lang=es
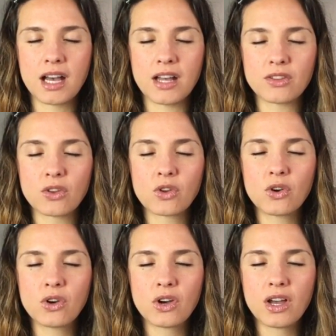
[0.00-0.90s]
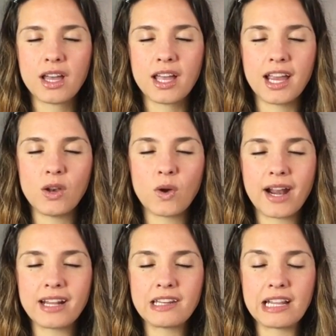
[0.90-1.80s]
a todo el
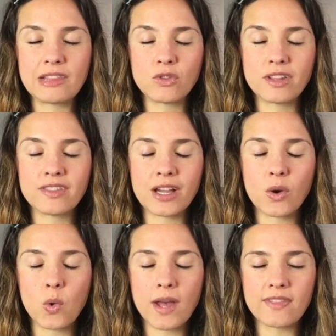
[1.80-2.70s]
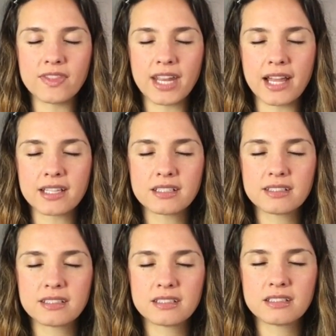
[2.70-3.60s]
lugar en el donde te
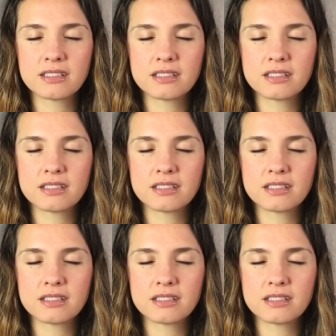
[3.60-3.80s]
encuentras.